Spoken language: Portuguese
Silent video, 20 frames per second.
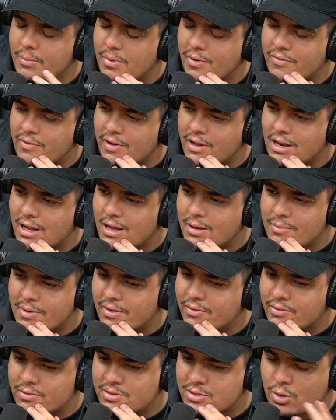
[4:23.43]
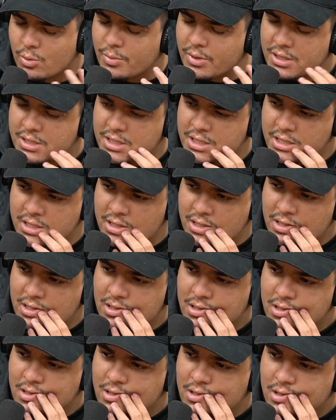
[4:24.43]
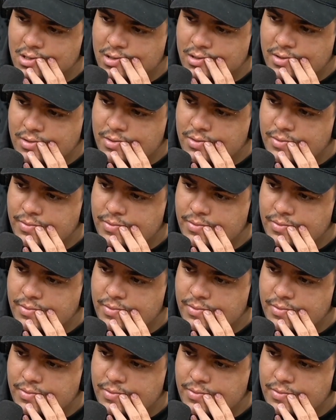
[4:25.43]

o que tem para falar, mas é, se omitir. não, não